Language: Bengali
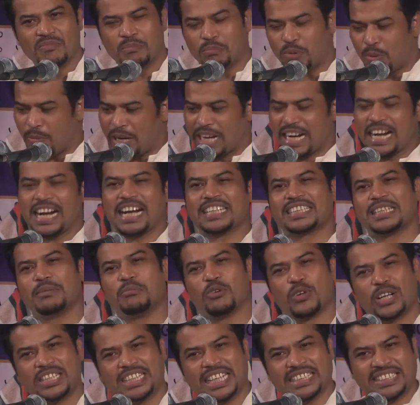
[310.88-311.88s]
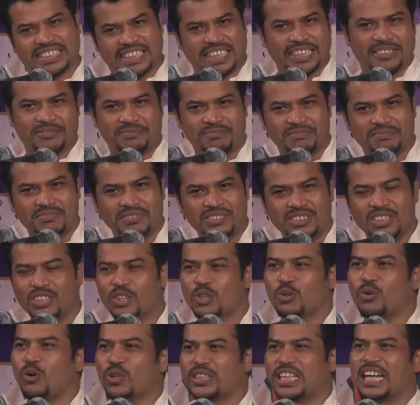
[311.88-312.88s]
বোমার আঘাতে মরে যাচ্ছে
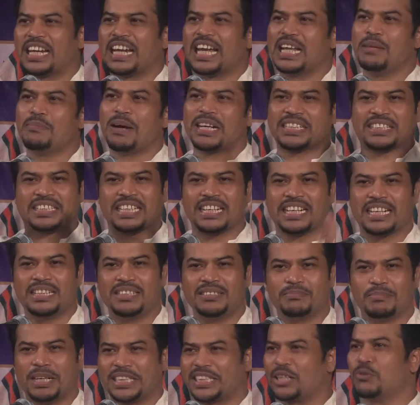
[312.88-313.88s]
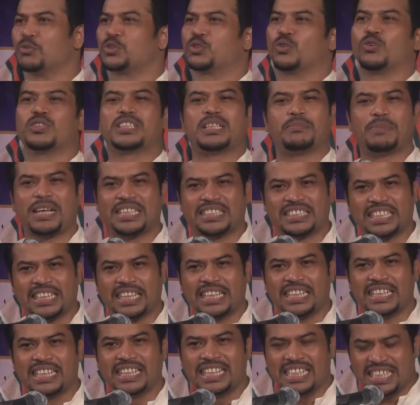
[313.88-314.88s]
কথা নাই বার্তা নাই মাথা উঁচু করতে পারছে
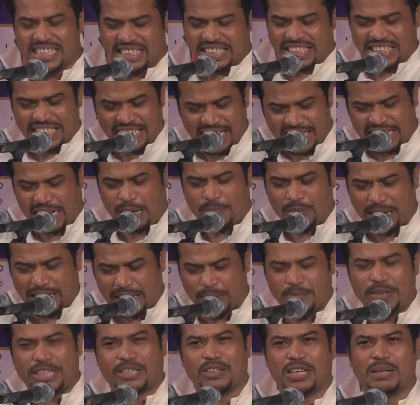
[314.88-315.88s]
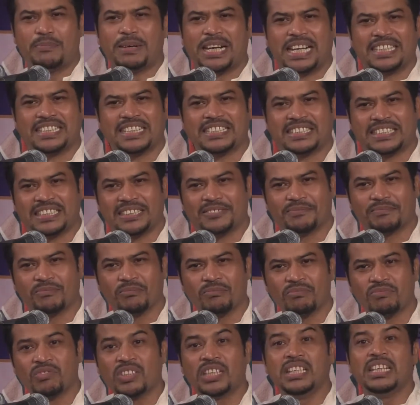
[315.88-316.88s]
না নিজেরা কামড়ি করে মারা যাচ্ছে
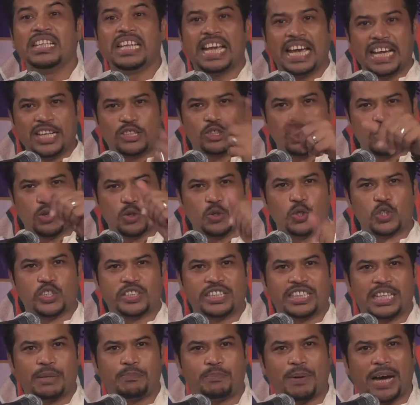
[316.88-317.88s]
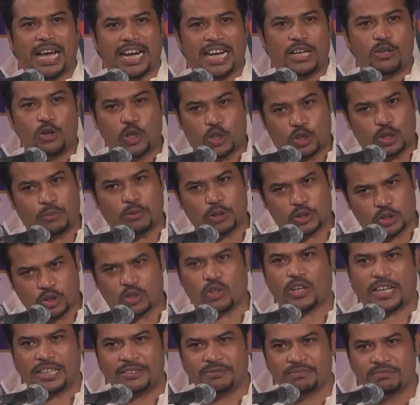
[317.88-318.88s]
এই জনগোষ্ঠীকে পারেন ঐক্যবদ্ধ
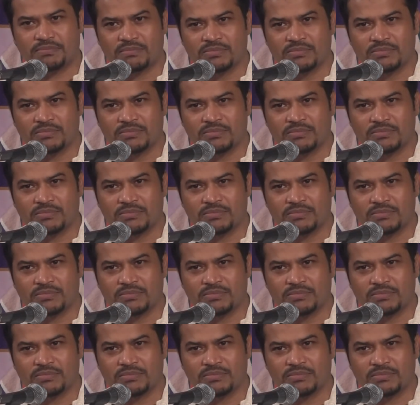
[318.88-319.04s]
করেন